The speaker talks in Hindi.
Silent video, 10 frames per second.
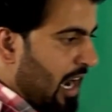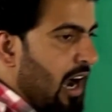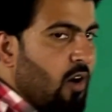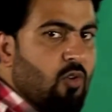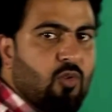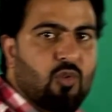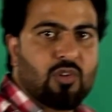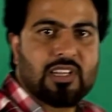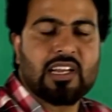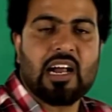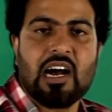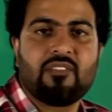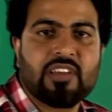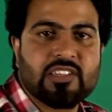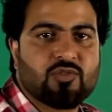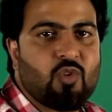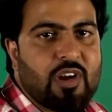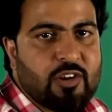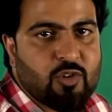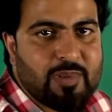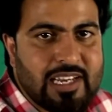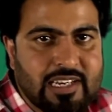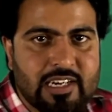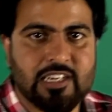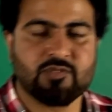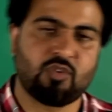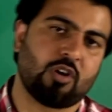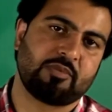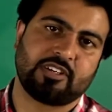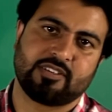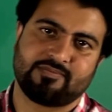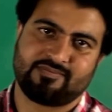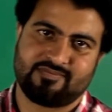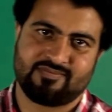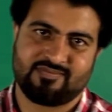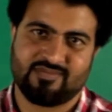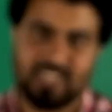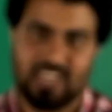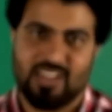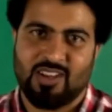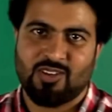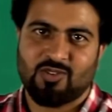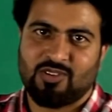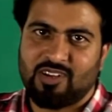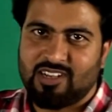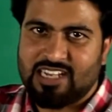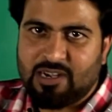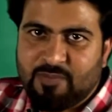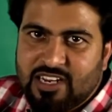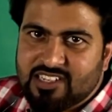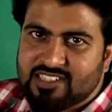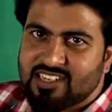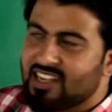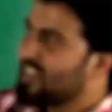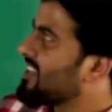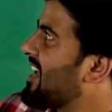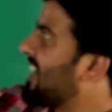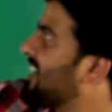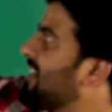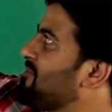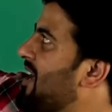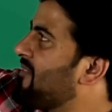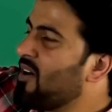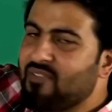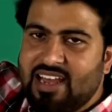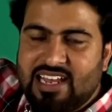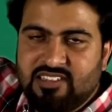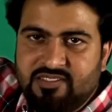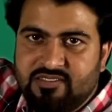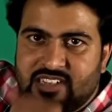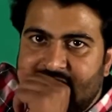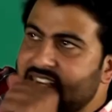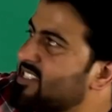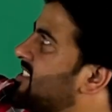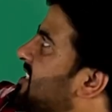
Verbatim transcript: हाउ द ग्राफ इज गोइंग टू बी ट्रांसफॉर्मड दैट मीन्स कि अगर हम एफ आप एक्स